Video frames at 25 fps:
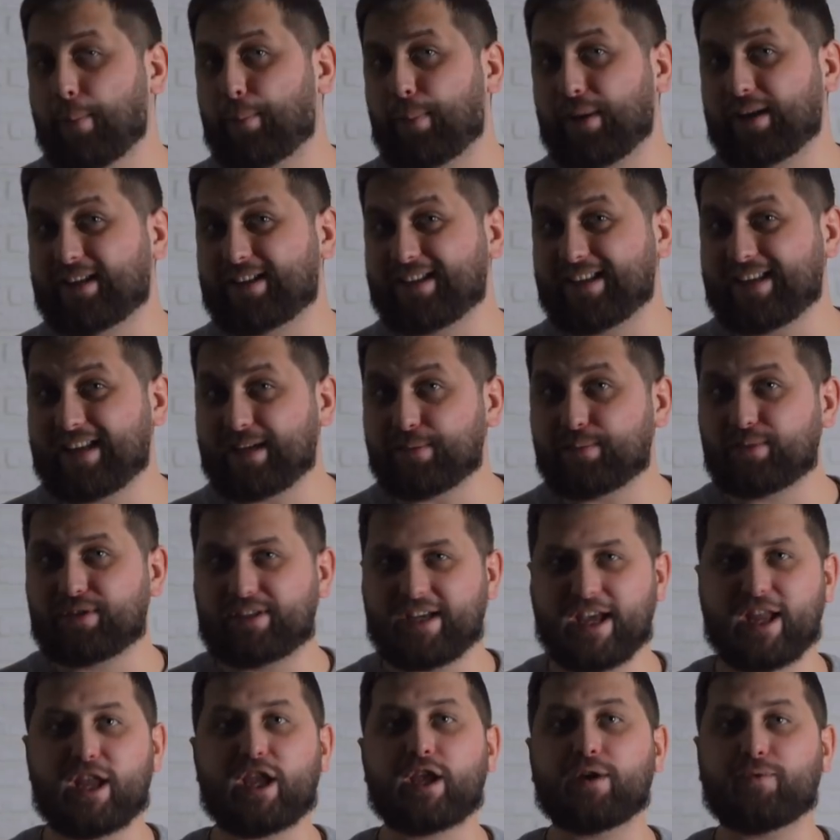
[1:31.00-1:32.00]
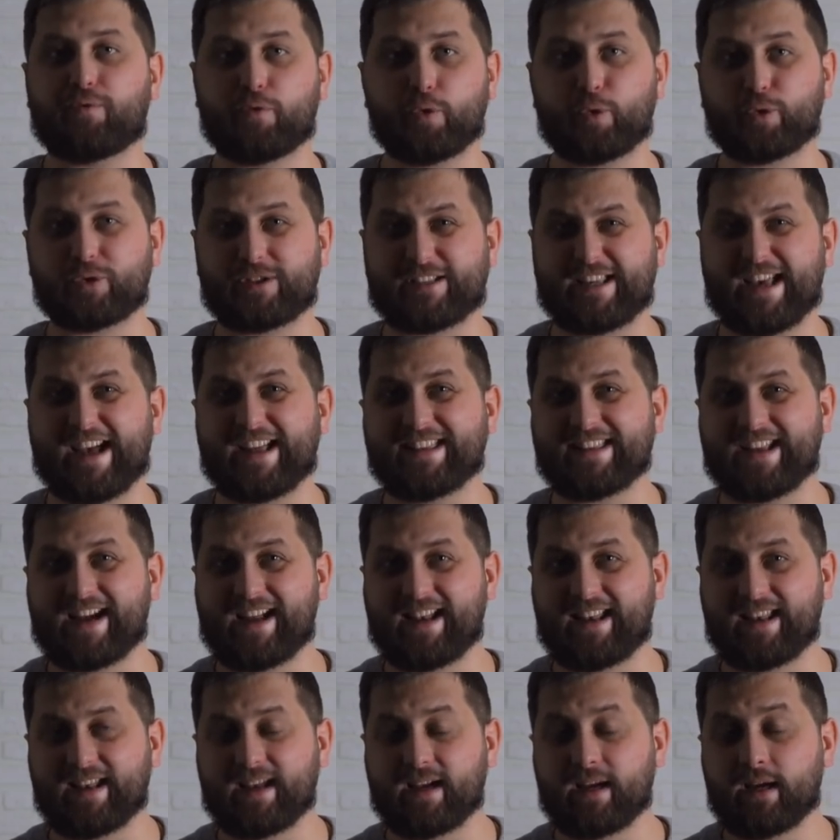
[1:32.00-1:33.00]
Определим деньги
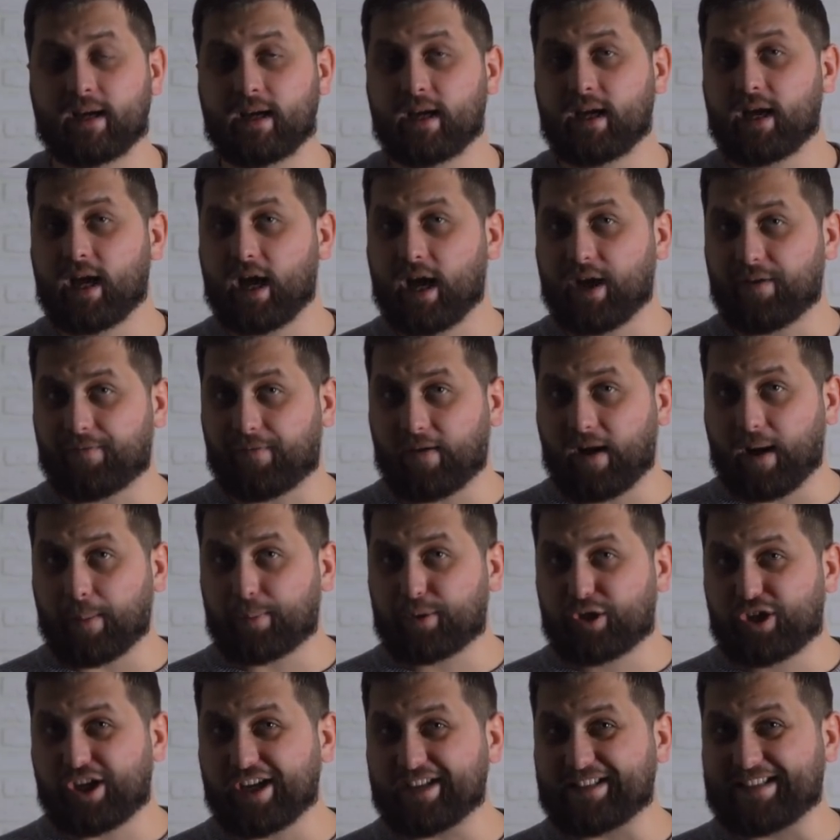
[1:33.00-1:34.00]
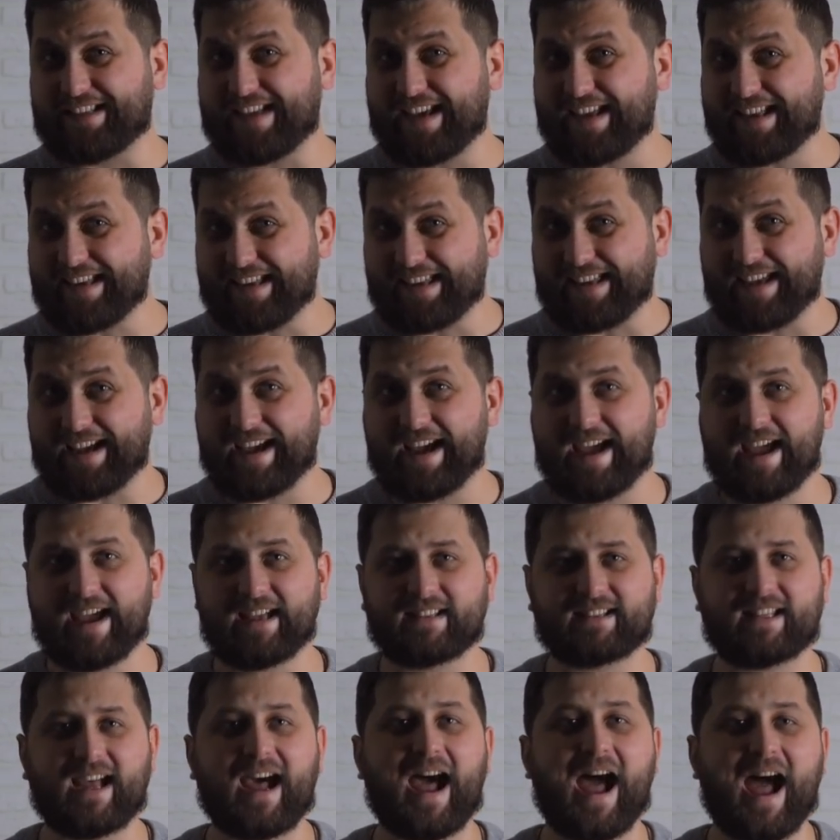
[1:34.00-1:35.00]
функционально. Вообще деньги –
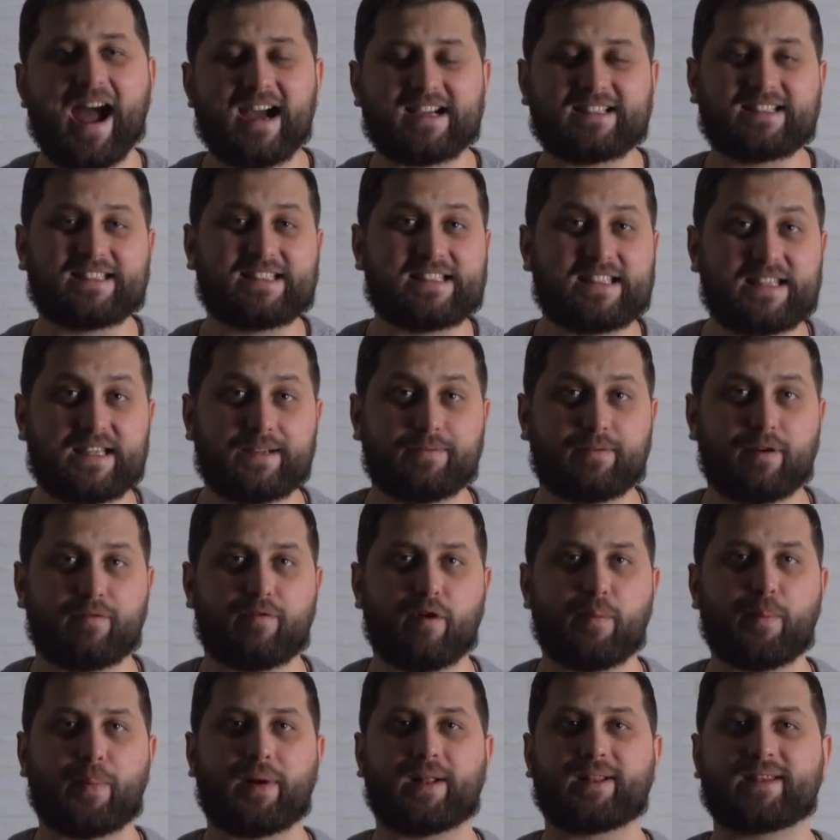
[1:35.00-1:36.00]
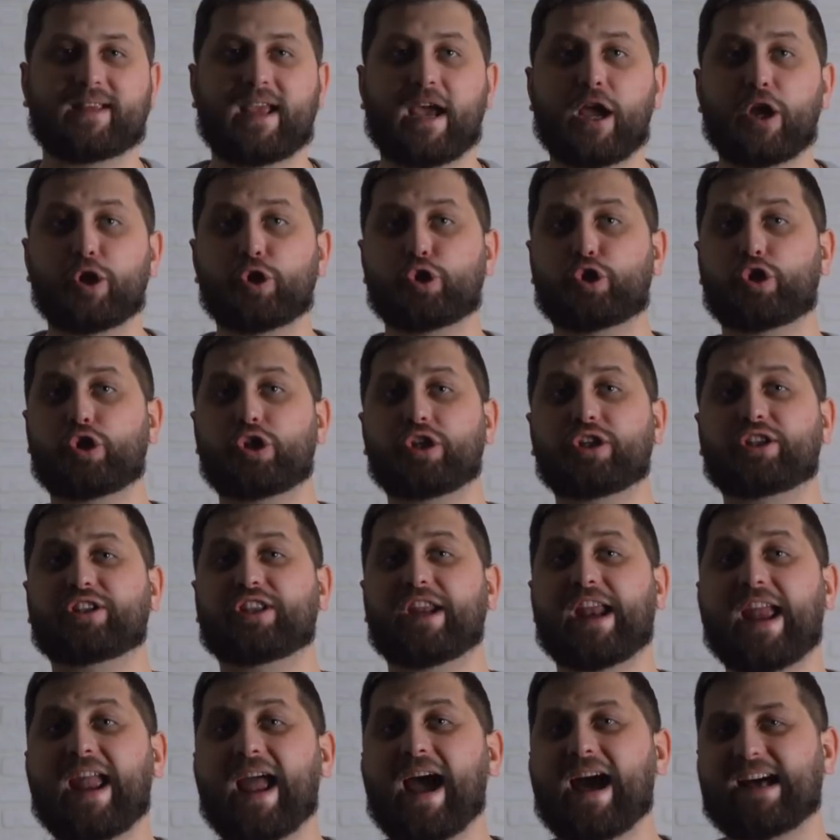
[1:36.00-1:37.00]
это активы, выполняющие
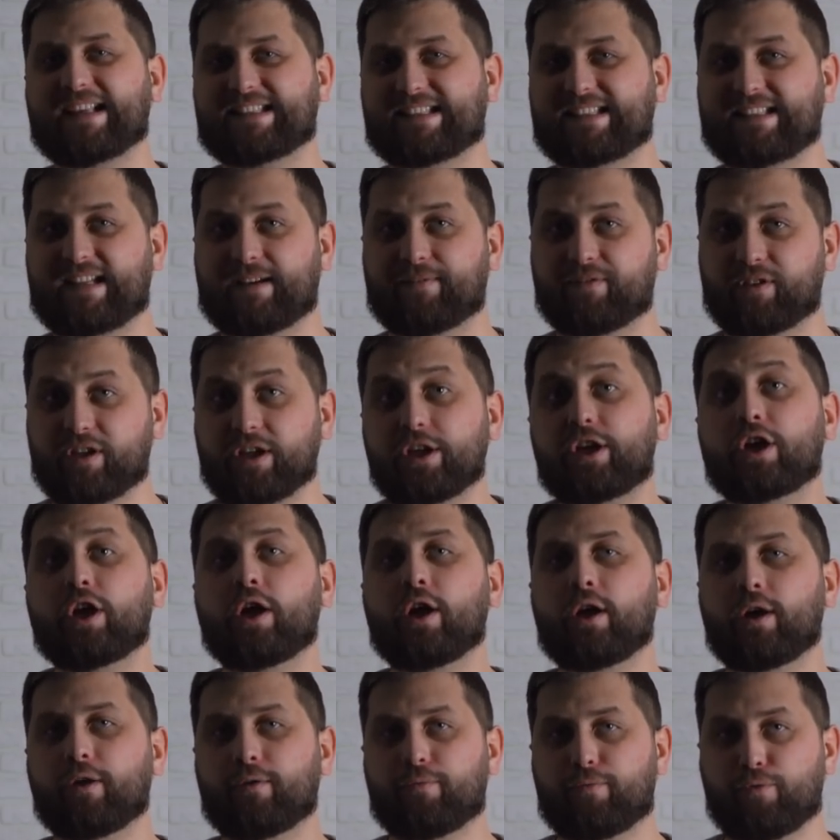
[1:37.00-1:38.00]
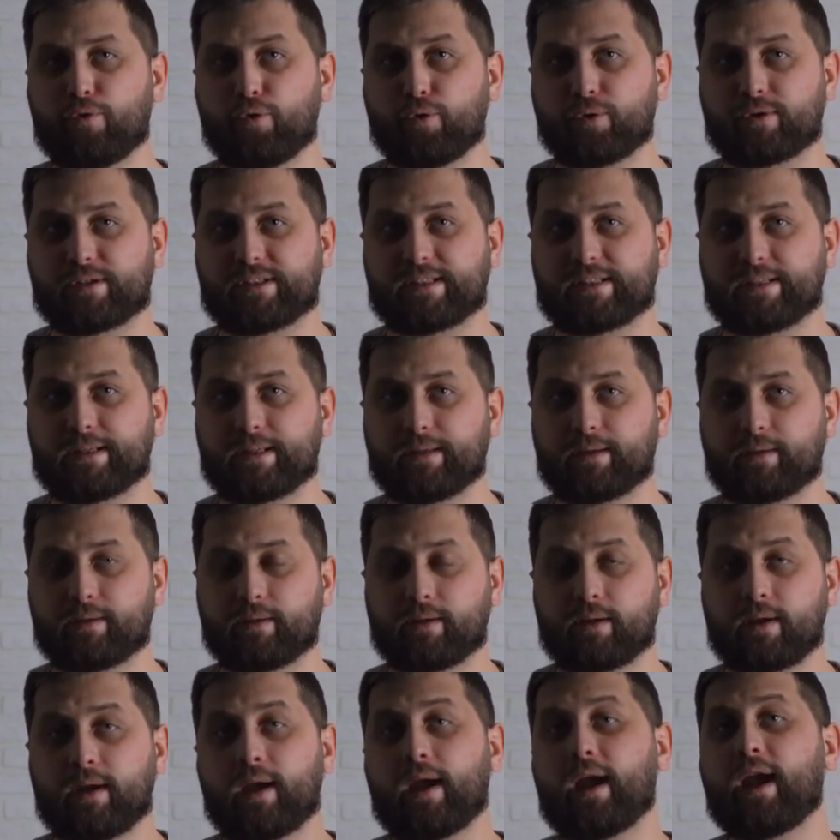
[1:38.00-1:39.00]
три основных функции.
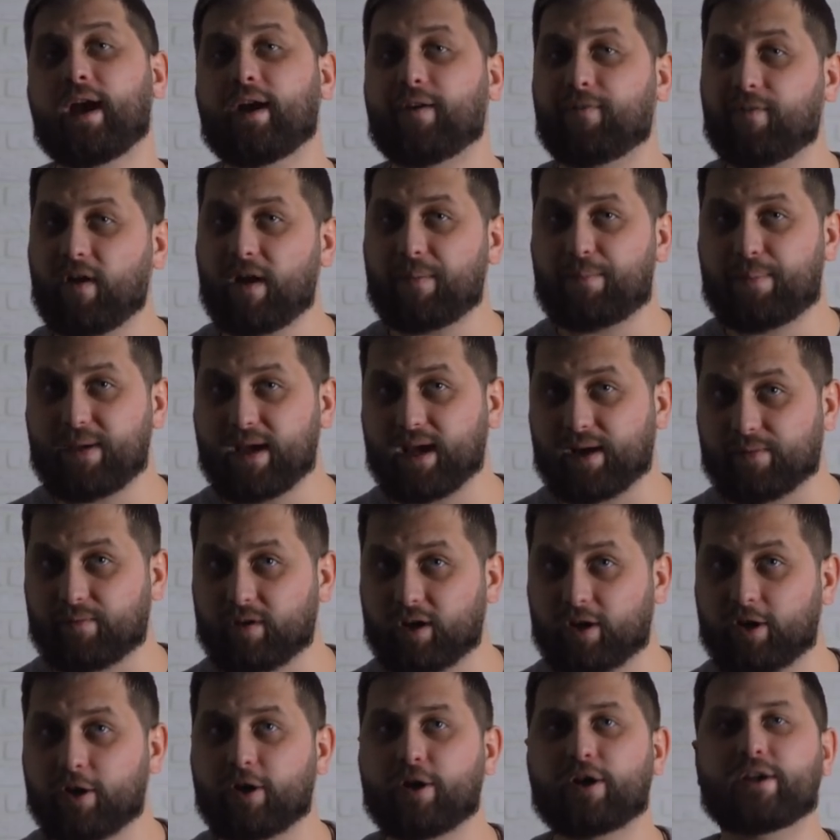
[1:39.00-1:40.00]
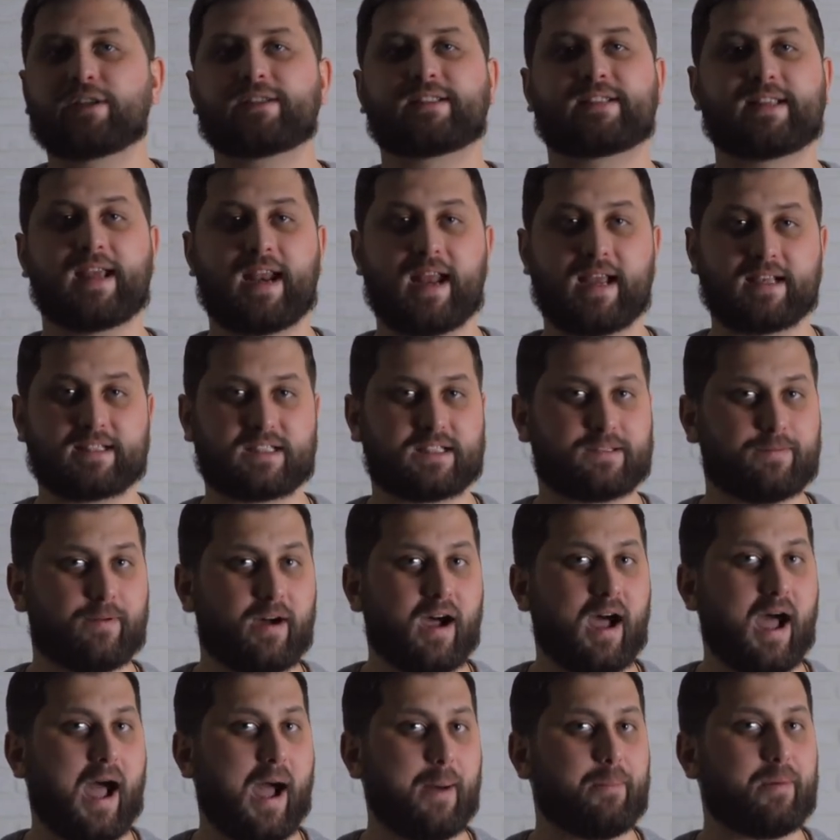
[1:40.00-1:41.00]
Во-первых,
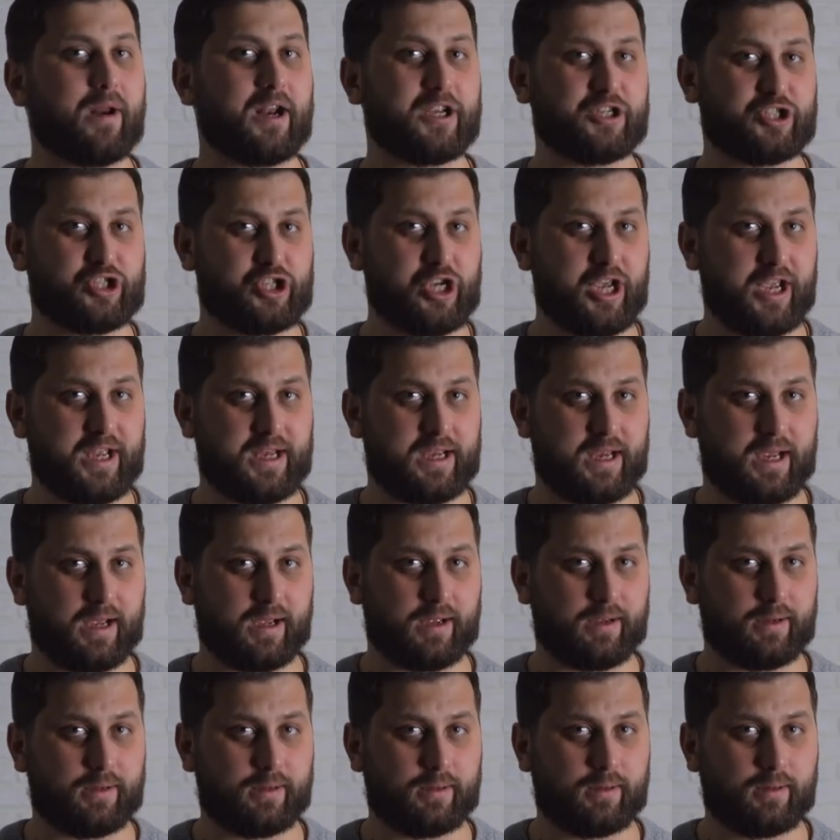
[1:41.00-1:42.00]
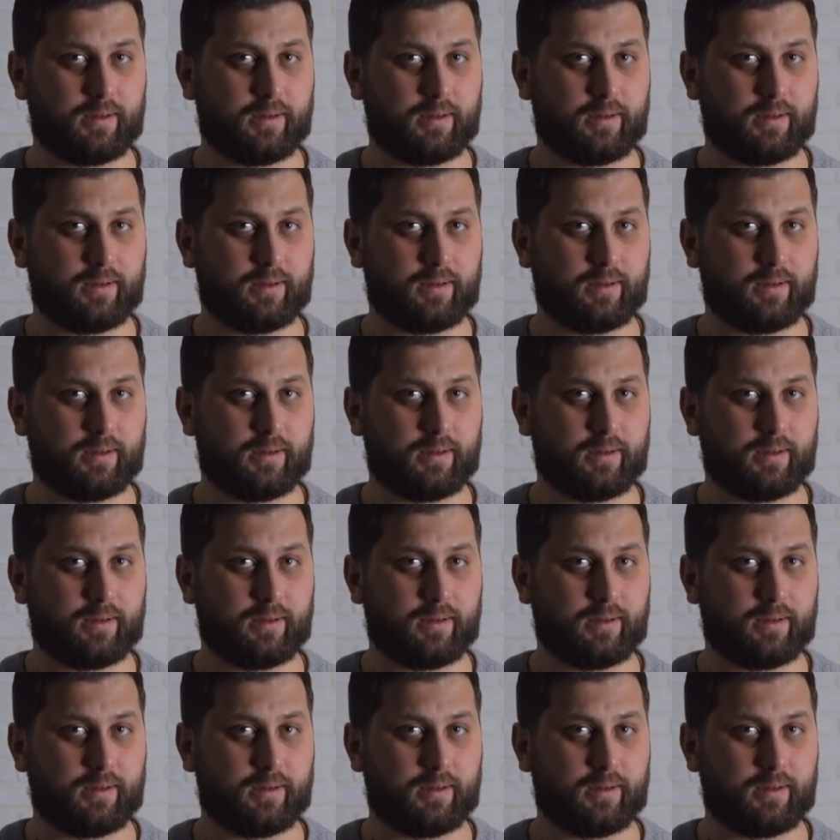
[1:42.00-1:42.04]
средства обращения.